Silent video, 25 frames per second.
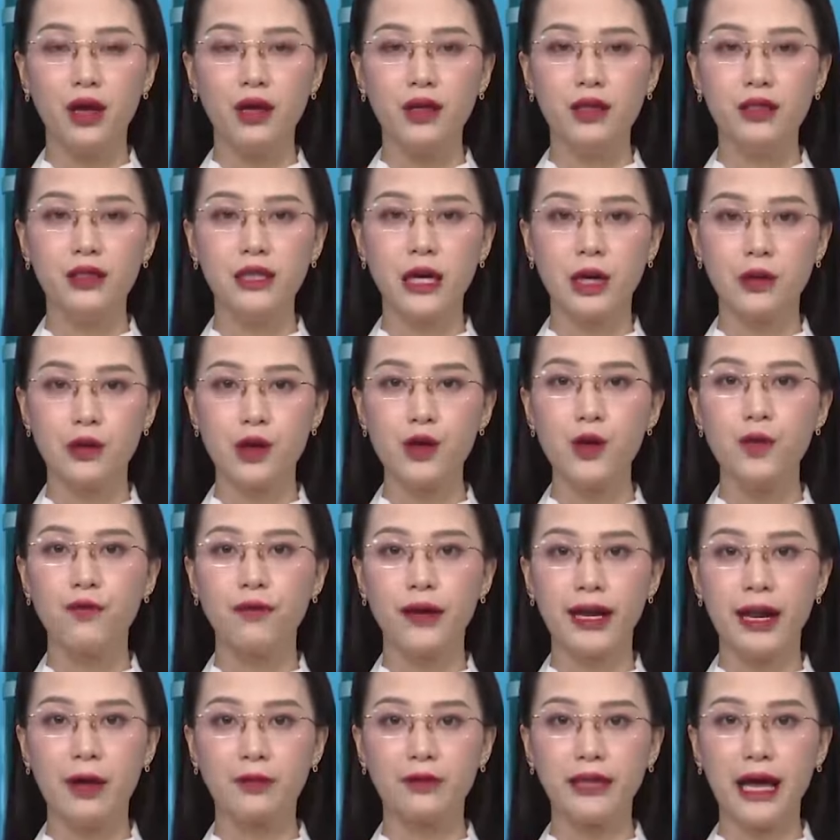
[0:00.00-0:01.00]
Sở Giáo dục và
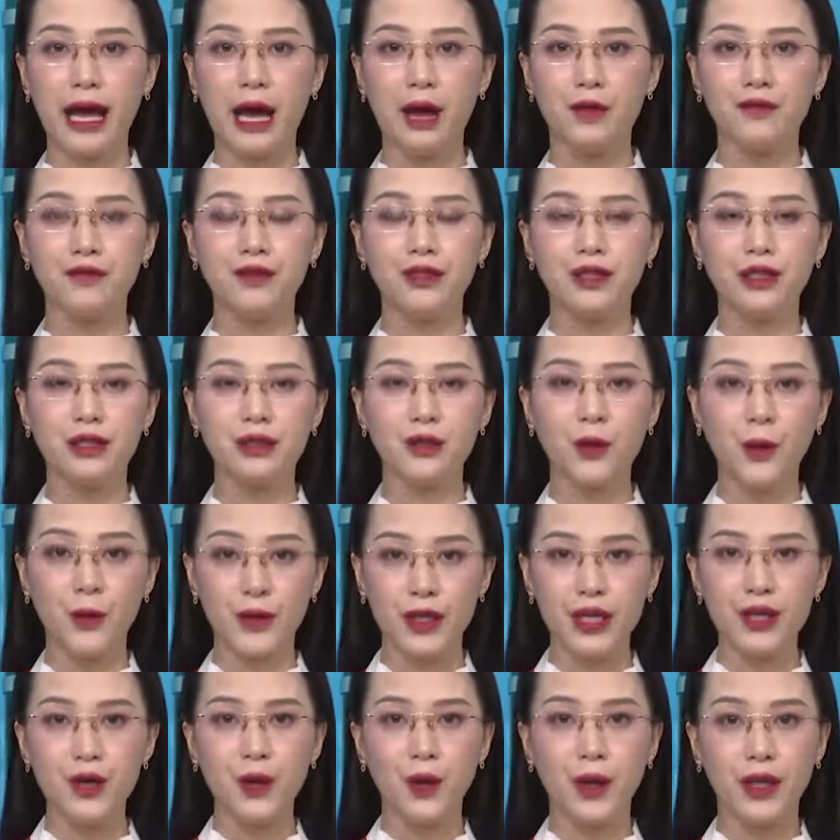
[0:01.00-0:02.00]
Đào tạo vừa tổ
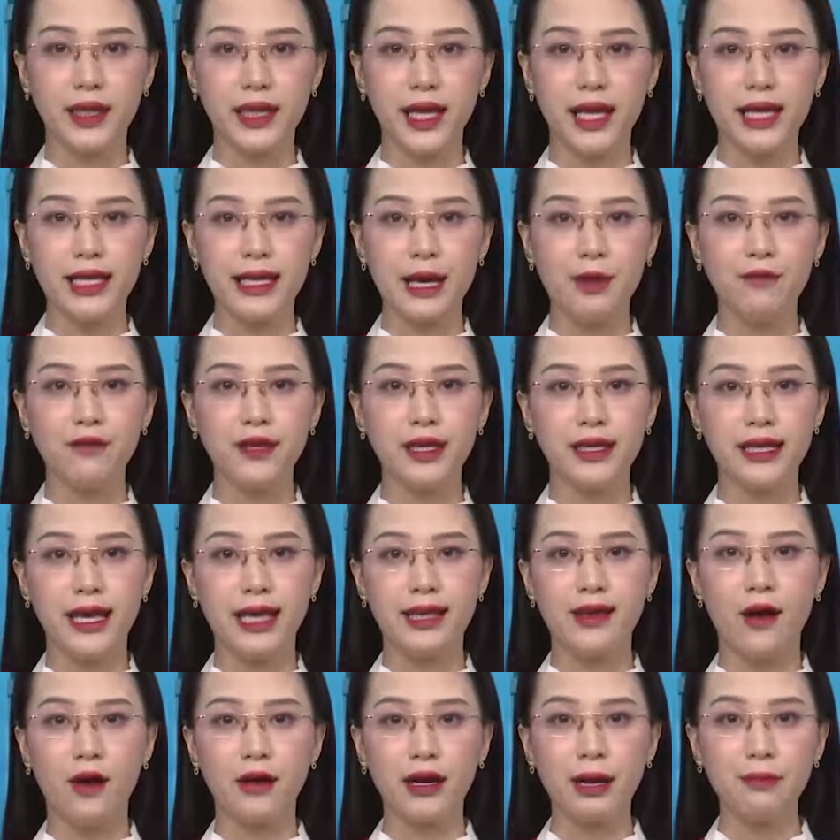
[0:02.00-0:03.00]
chức hội thi giáo viên dạy
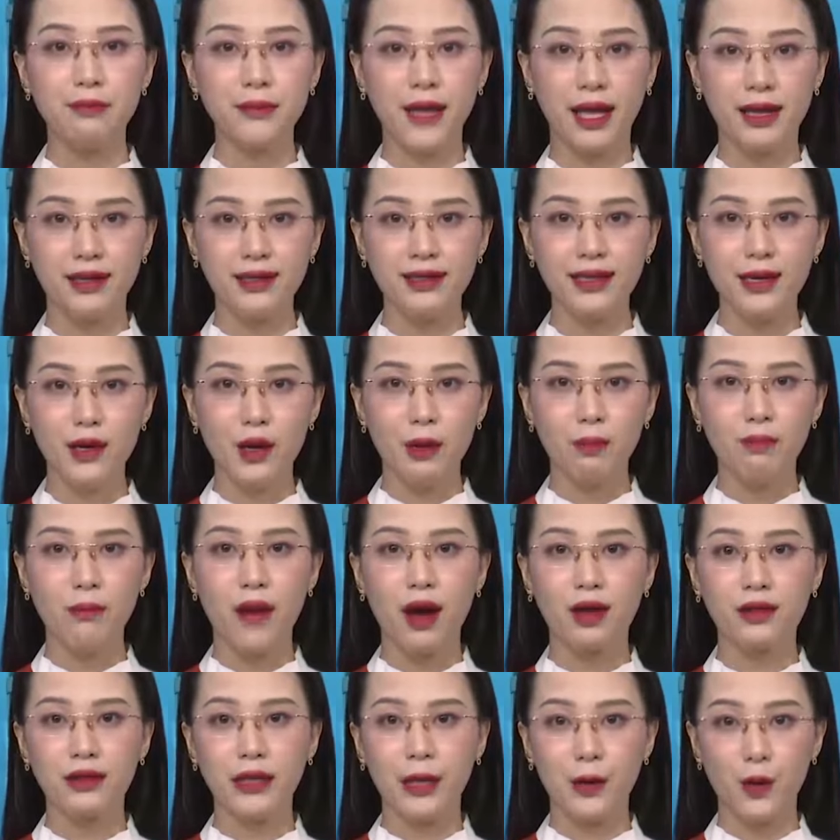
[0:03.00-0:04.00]
giỏi cấp tỉnh
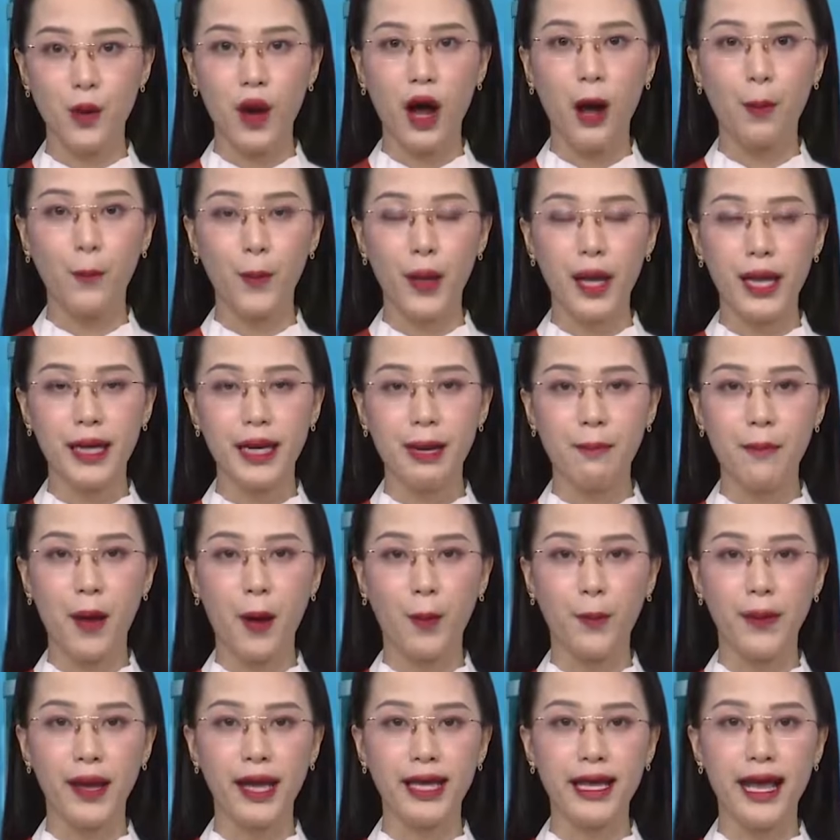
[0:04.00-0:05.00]
bậc tiểu học năm
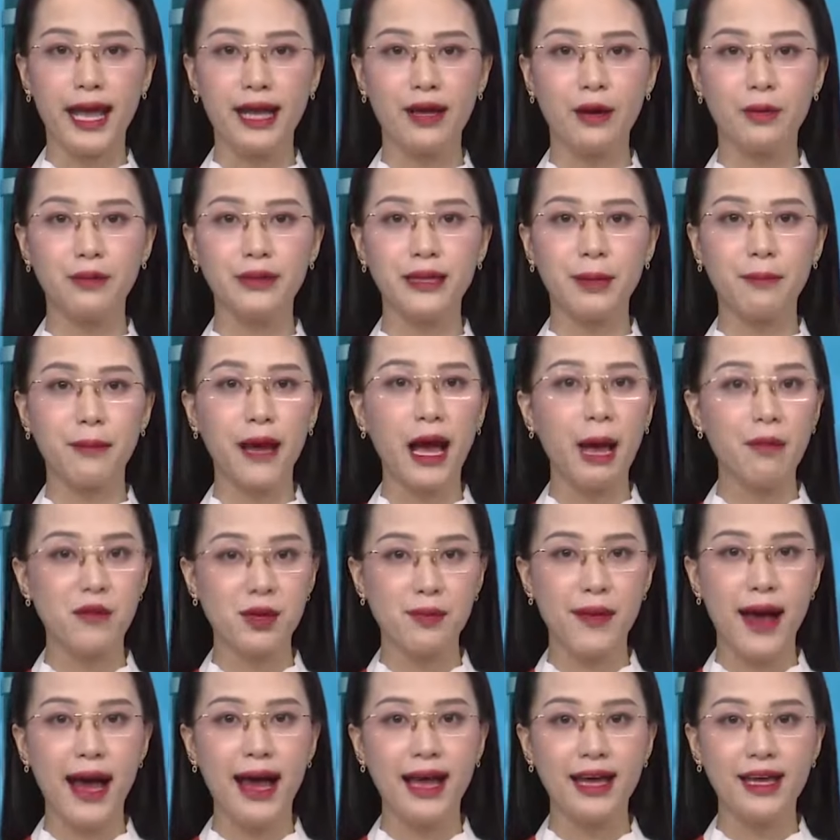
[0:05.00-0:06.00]
học
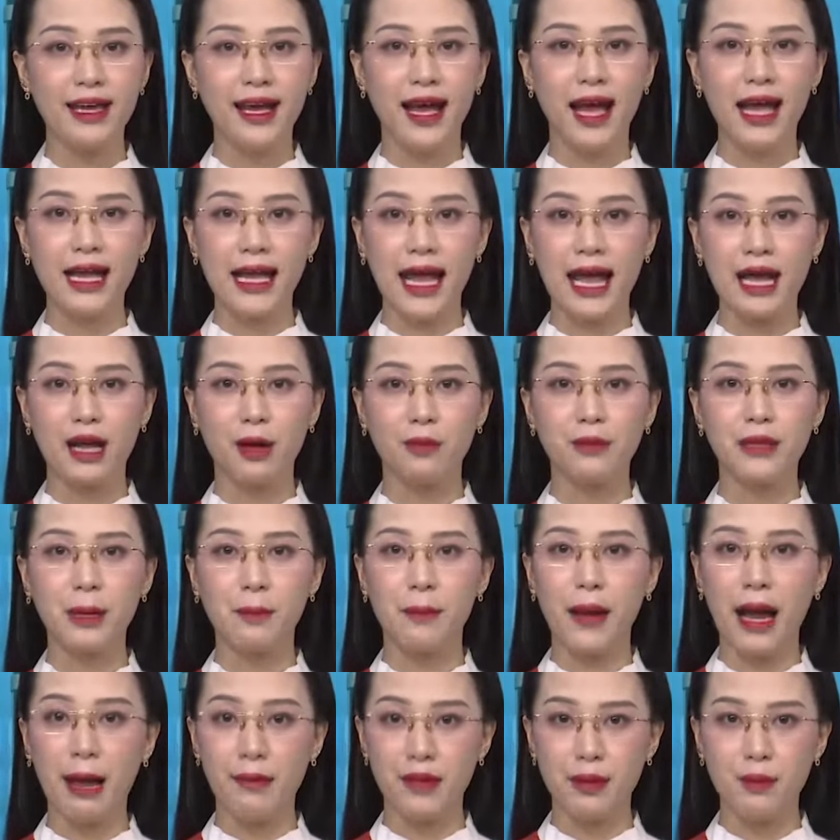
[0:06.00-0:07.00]

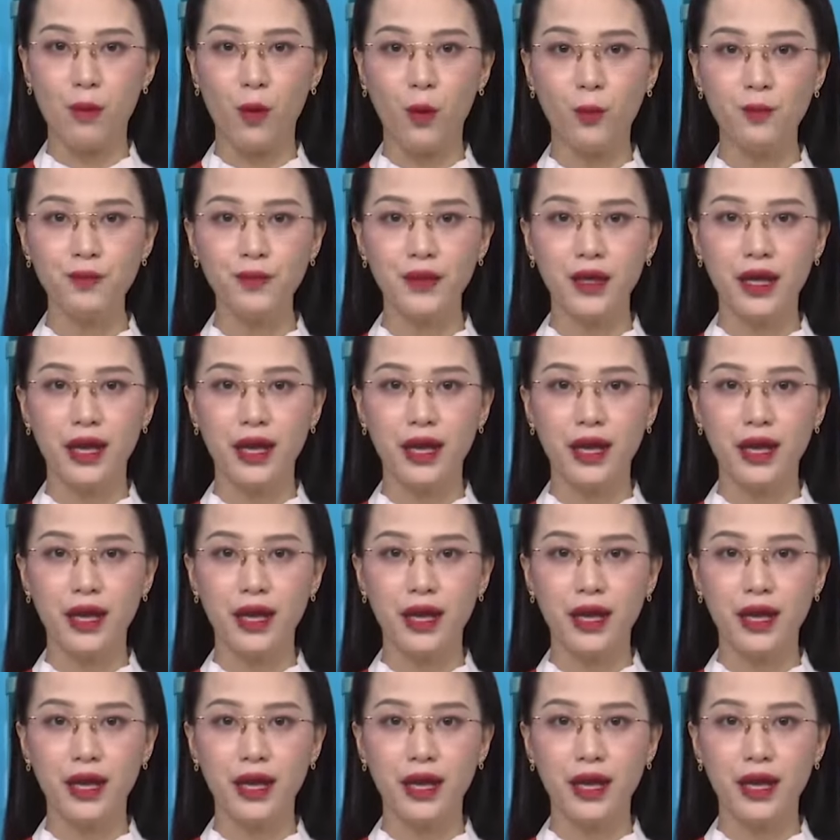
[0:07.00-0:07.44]
2023-2024.